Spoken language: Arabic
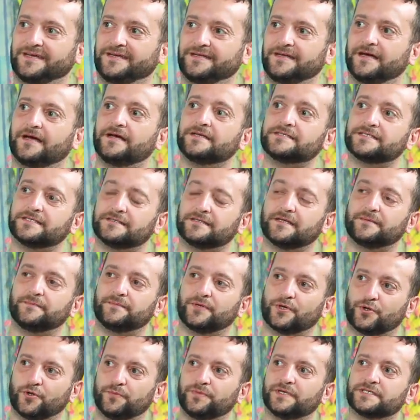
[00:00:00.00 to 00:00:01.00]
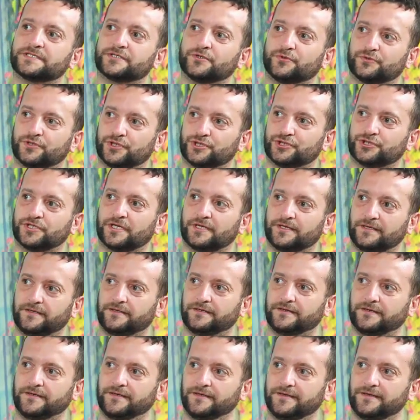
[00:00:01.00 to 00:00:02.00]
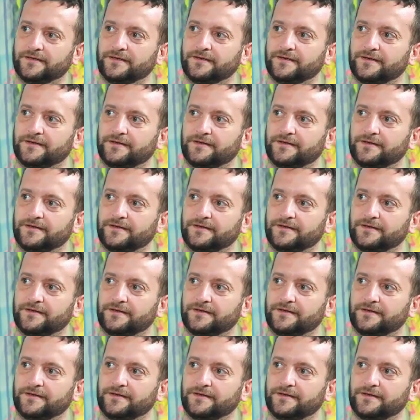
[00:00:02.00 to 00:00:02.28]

يعني خاصه بالربع صوت الشرقي مم.